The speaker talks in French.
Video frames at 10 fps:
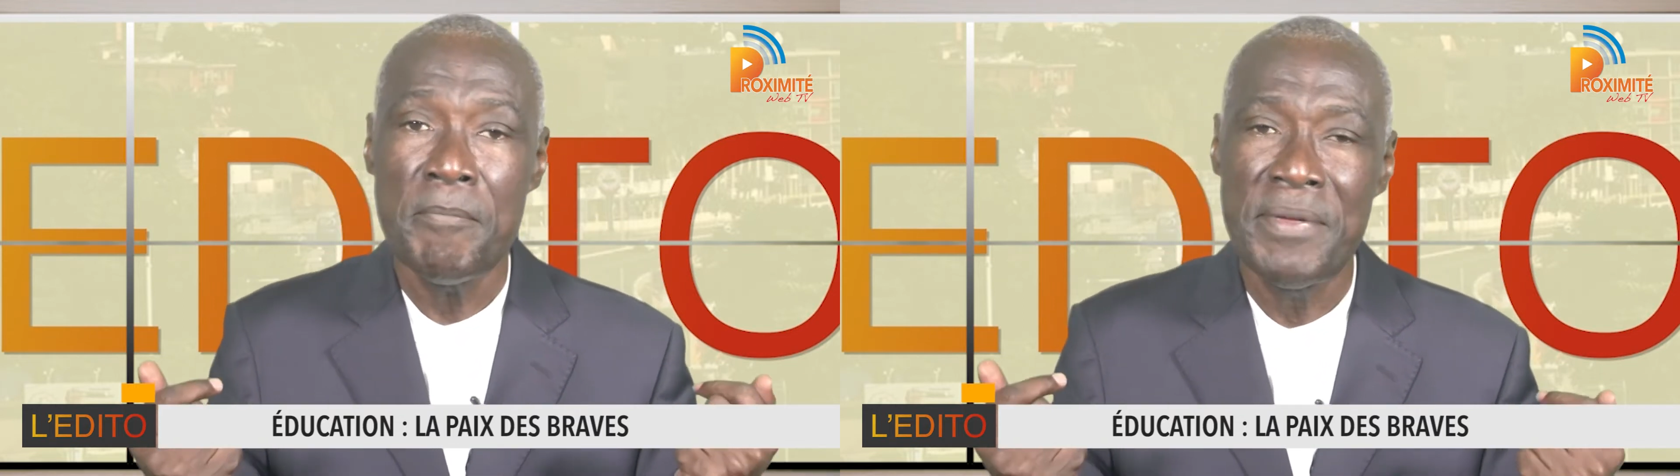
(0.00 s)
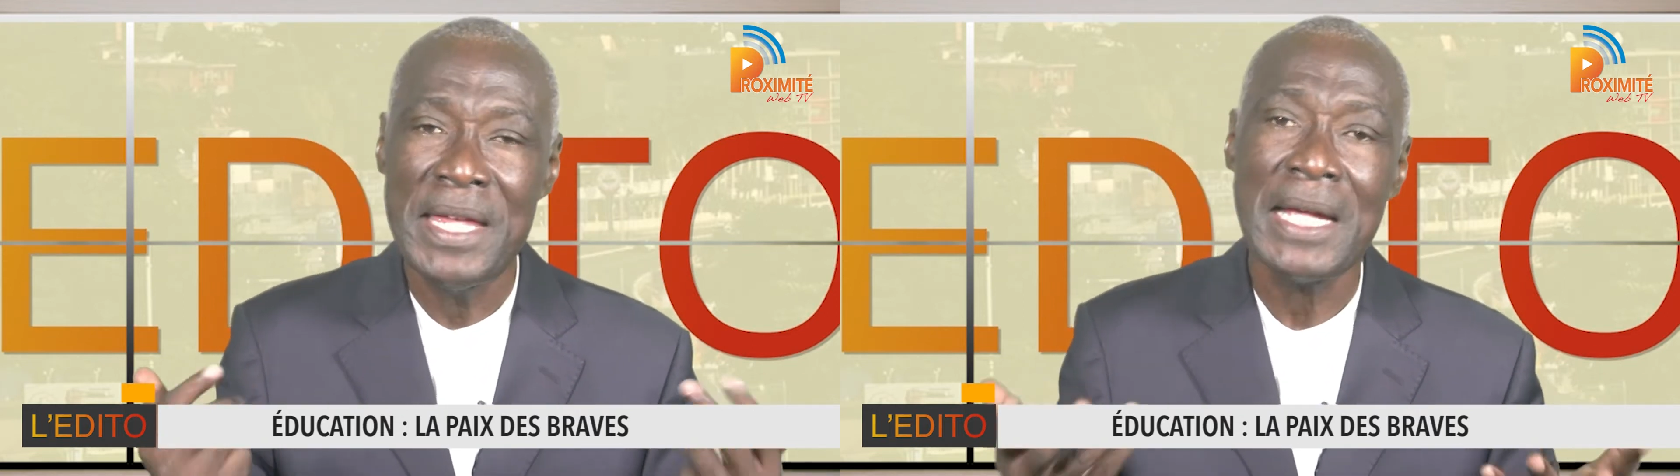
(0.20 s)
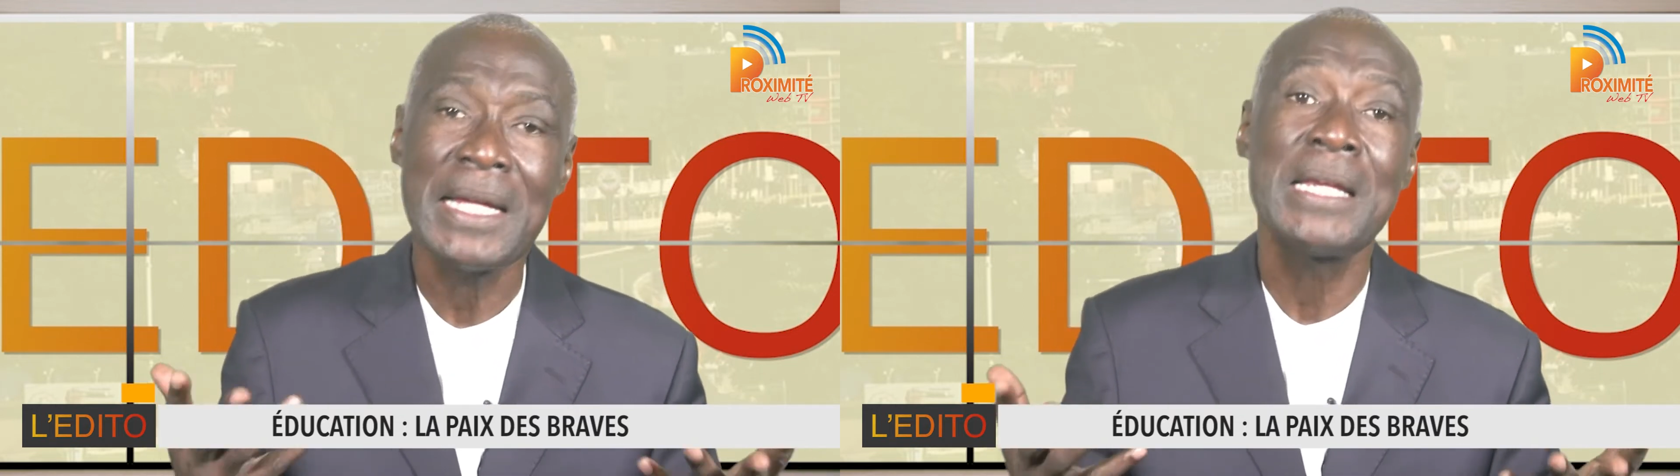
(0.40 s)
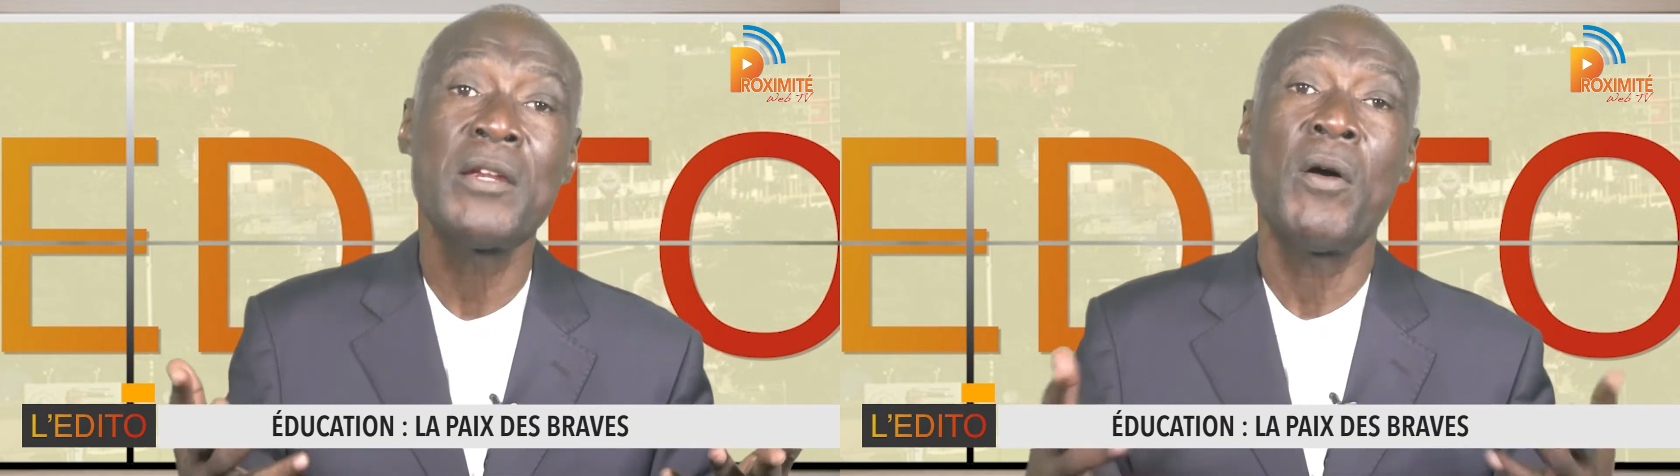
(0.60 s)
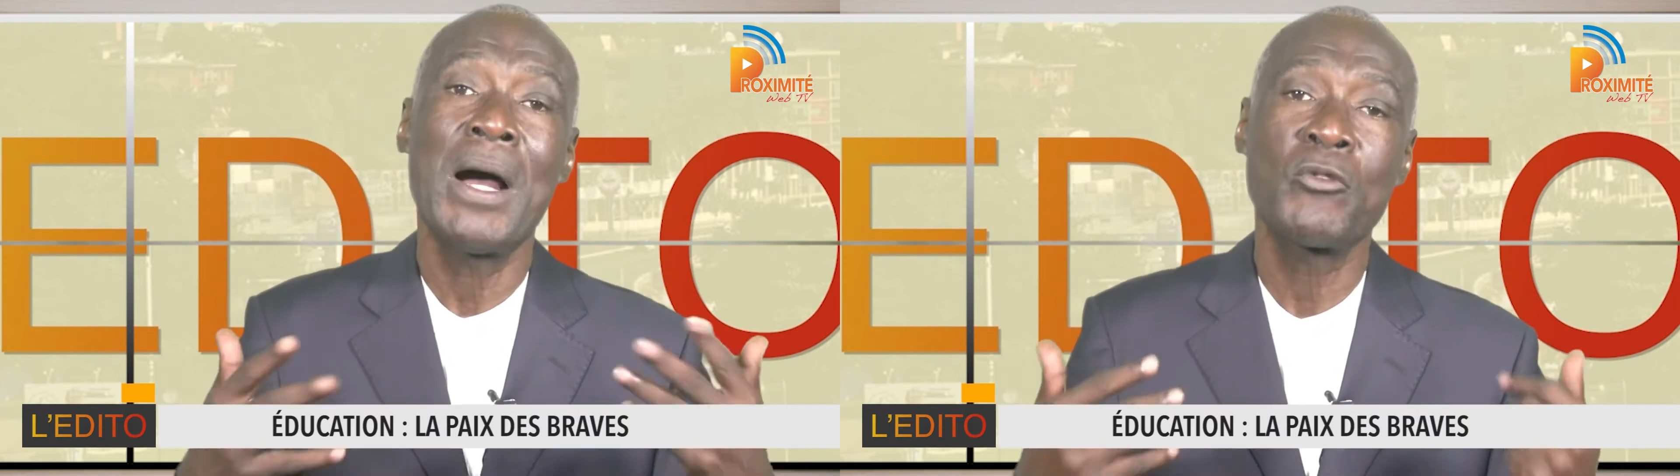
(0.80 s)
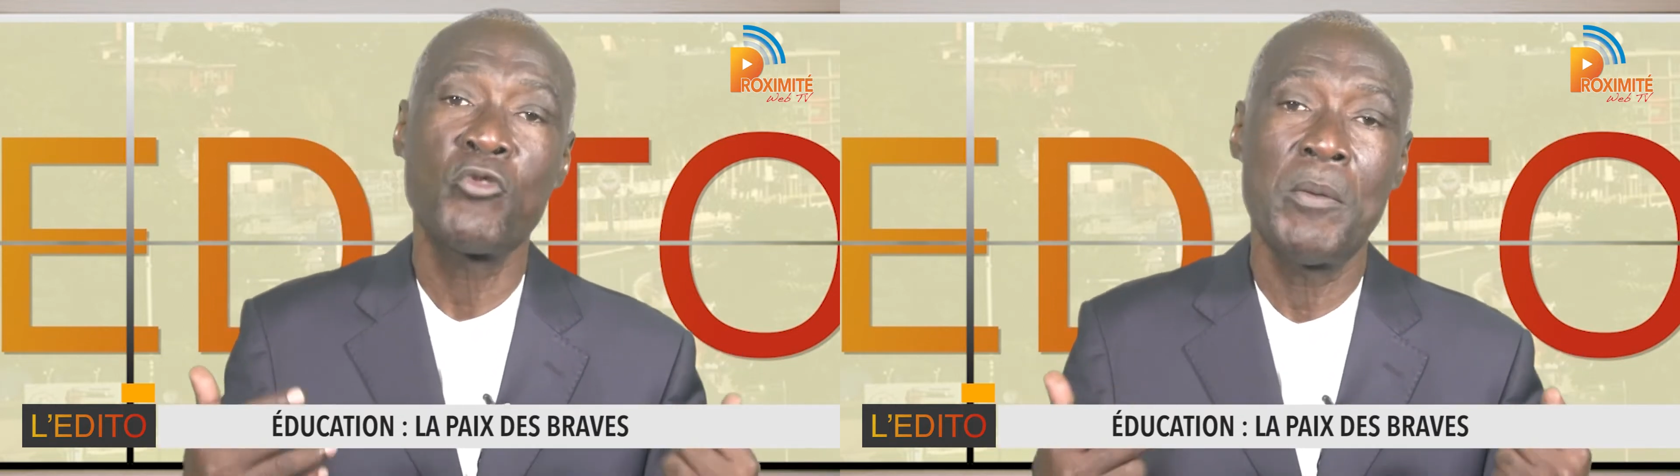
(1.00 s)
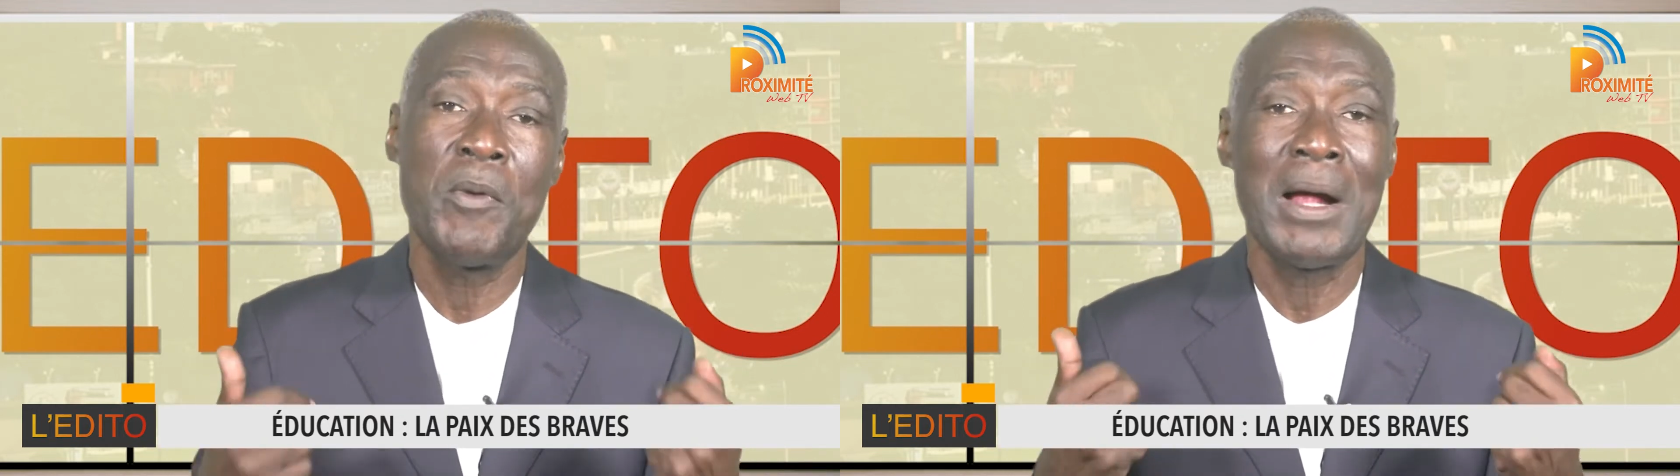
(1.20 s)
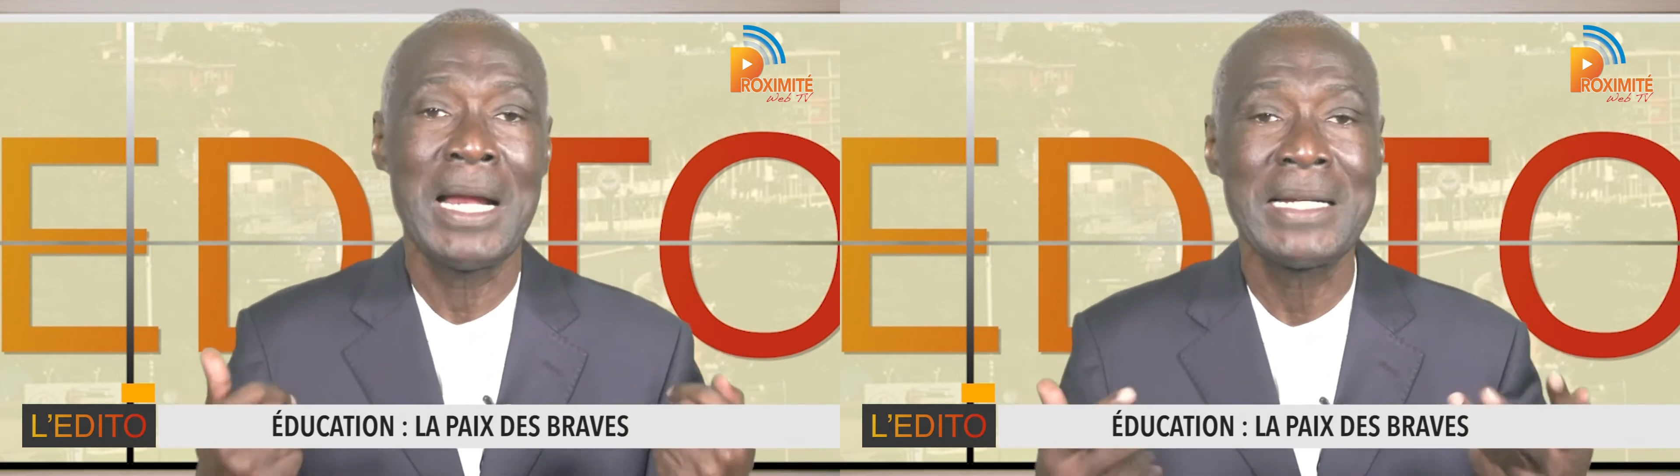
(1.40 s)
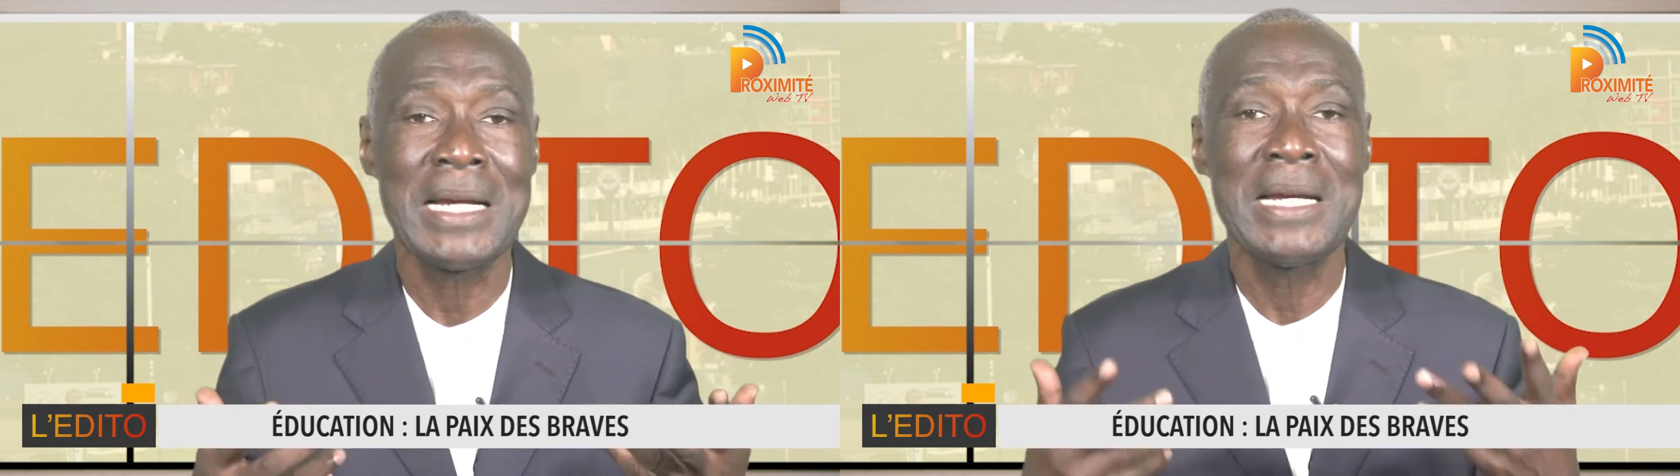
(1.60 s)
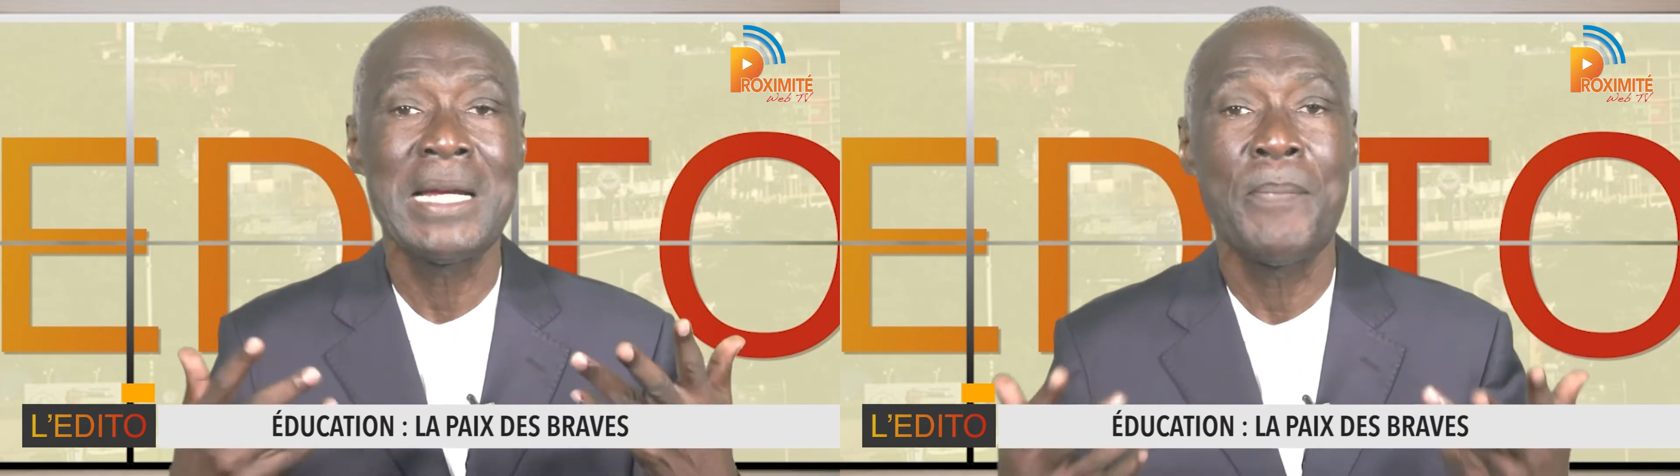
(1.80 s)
bien qu'étant actuellement à la tête des